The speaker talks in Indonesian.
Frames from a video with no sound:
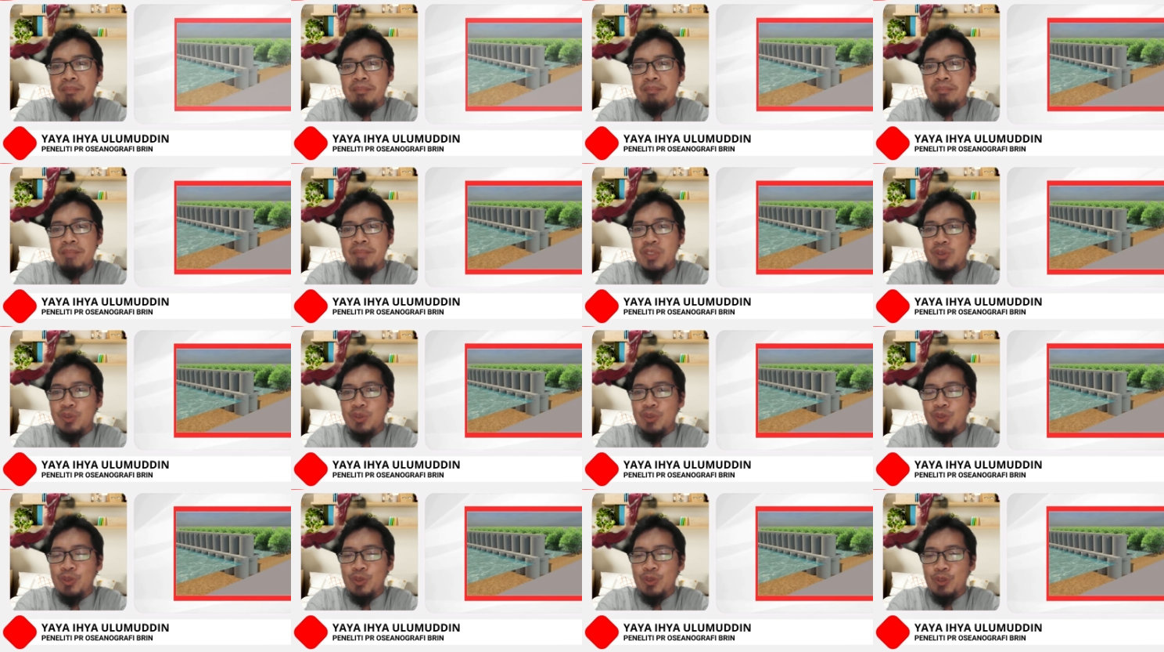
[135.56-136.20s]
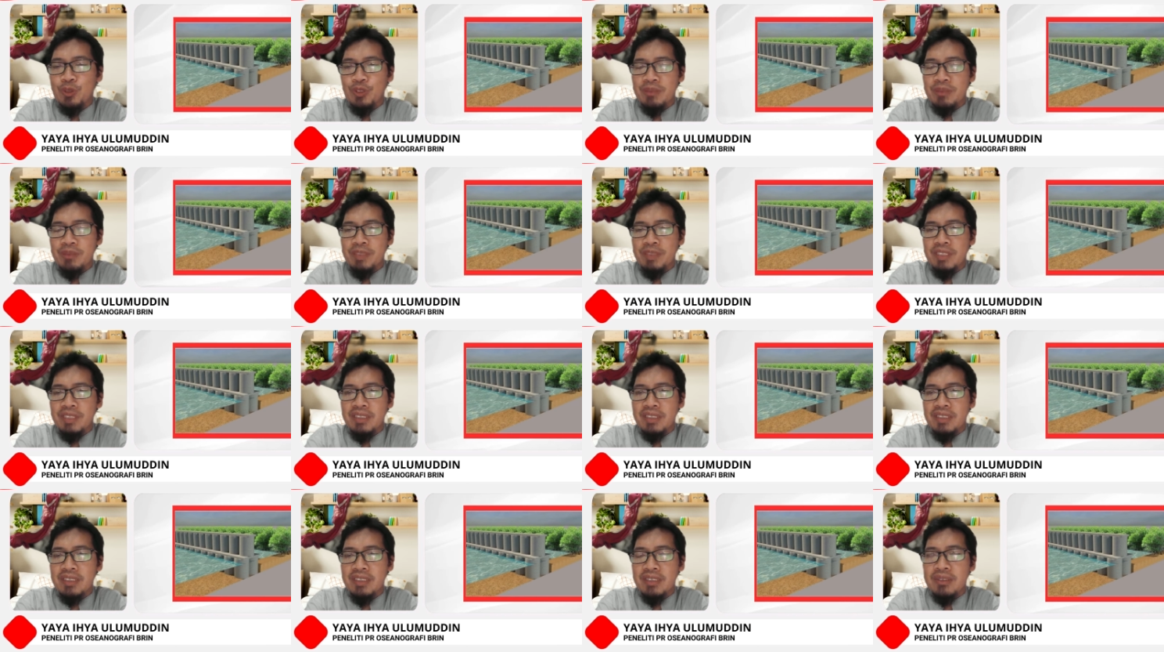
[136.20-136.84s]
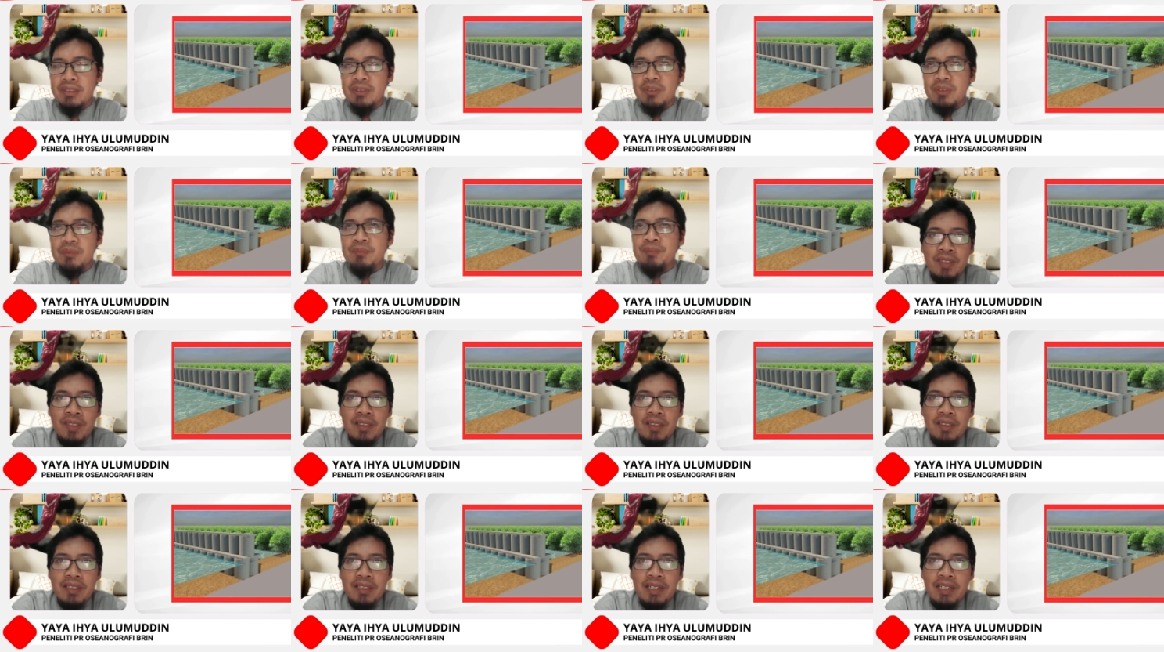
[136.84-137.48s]
mendukung seperti itu.
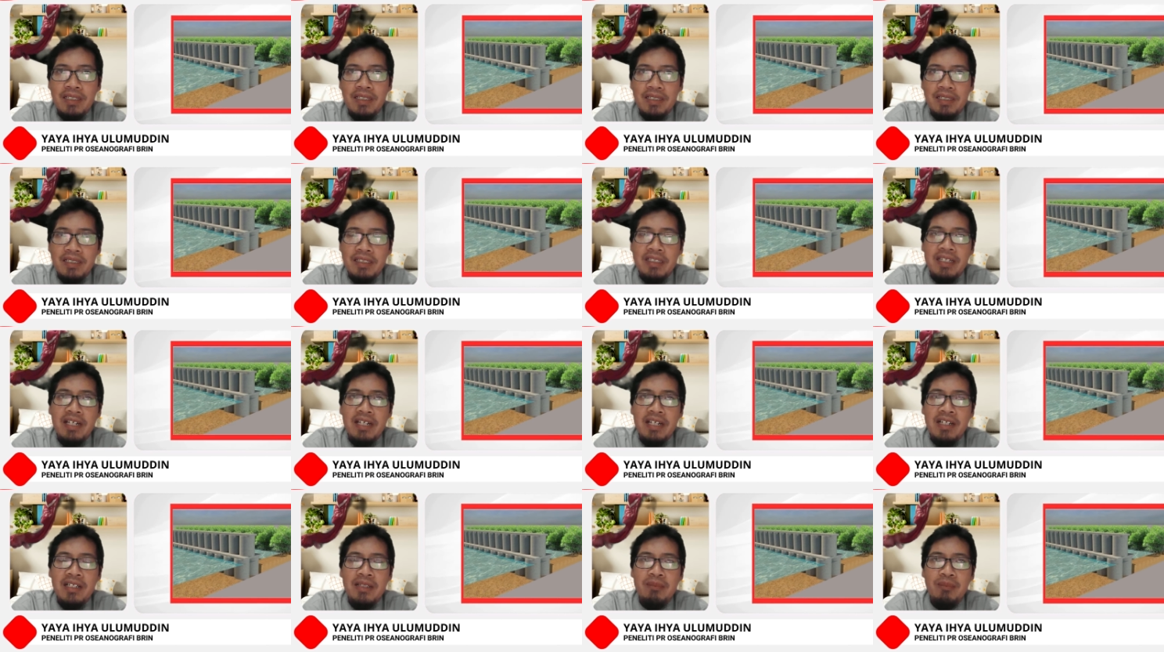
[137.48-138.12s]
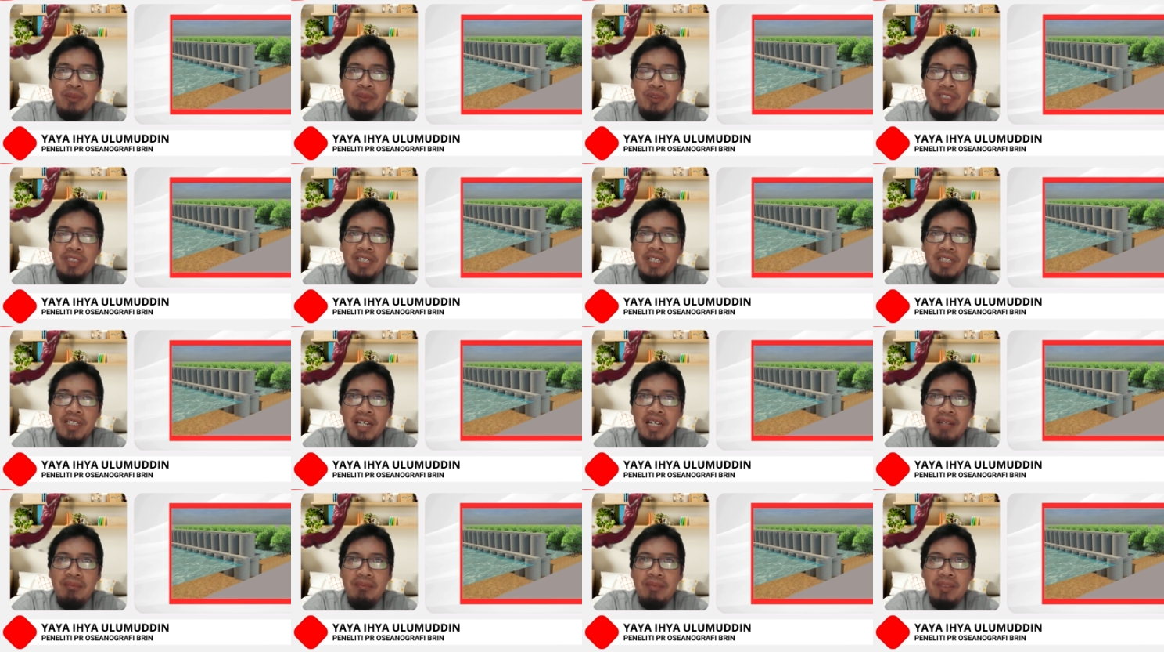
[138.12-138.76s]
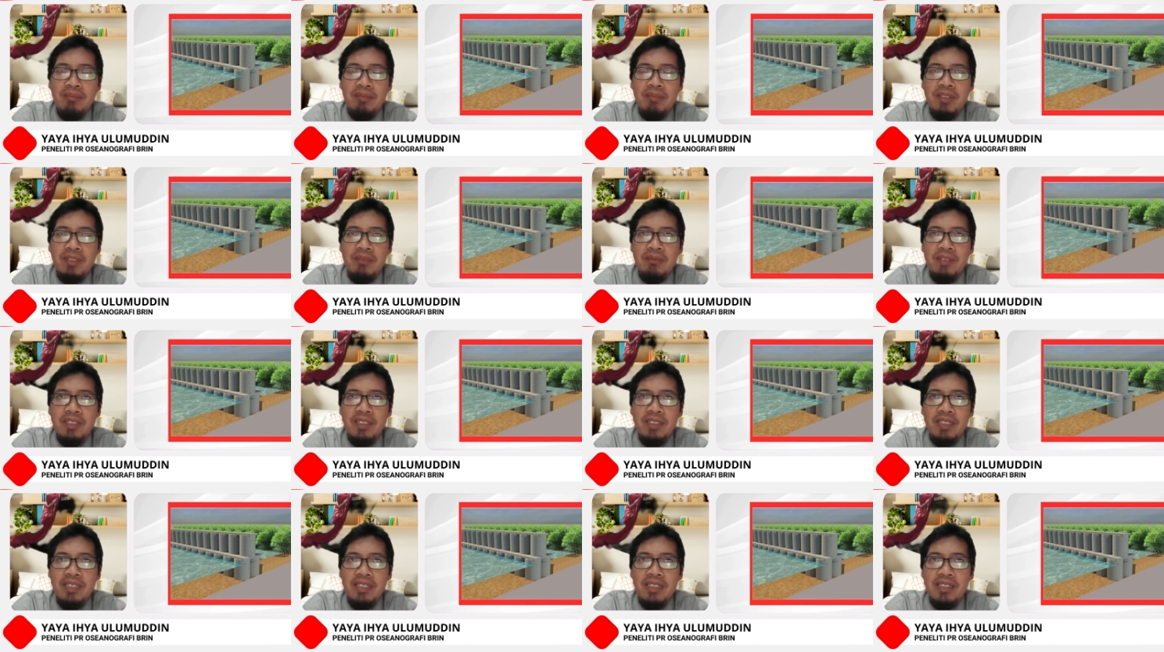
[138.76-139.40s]
Nah, ini yang kemudian kami
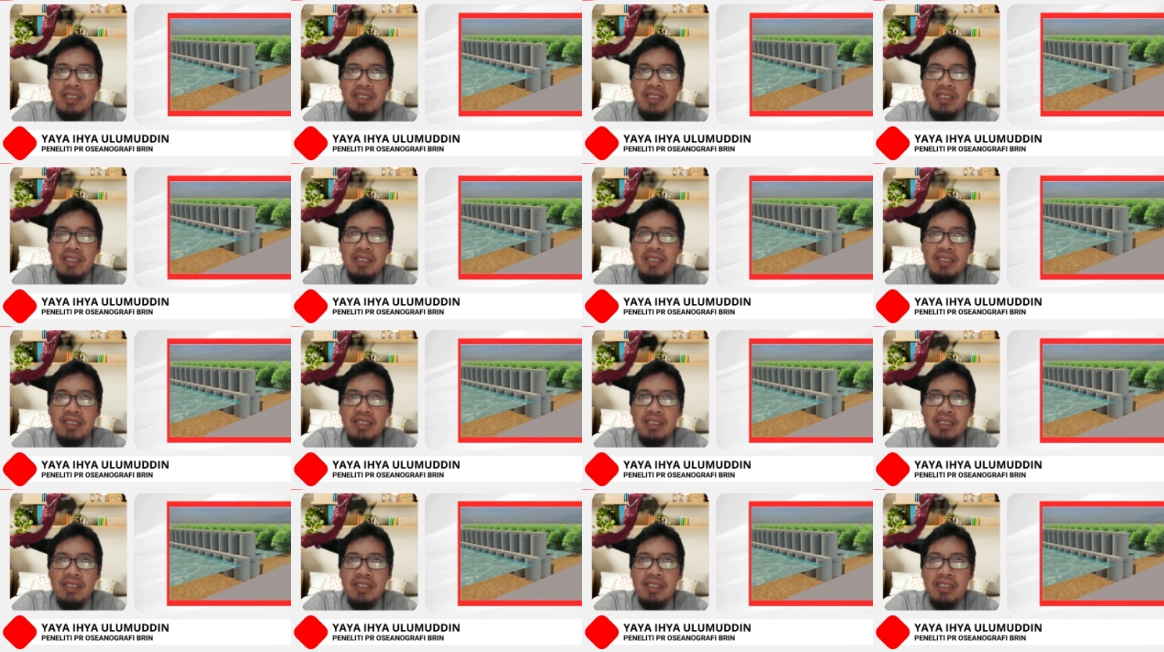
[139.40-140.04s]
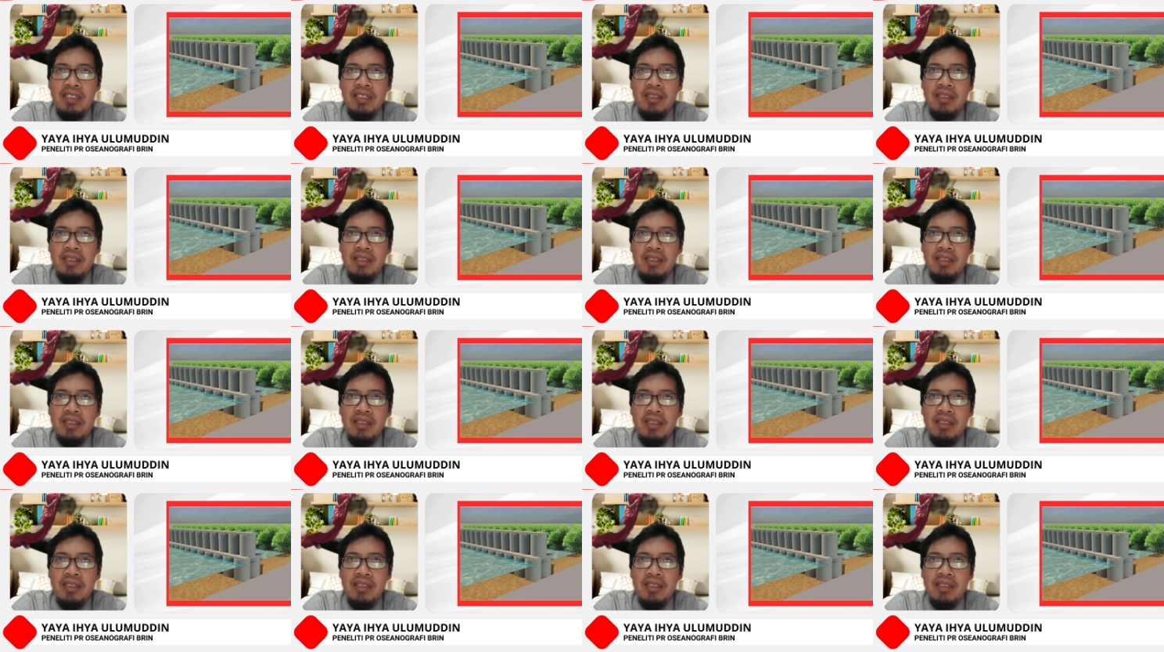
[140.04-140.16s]
berpikir Eh,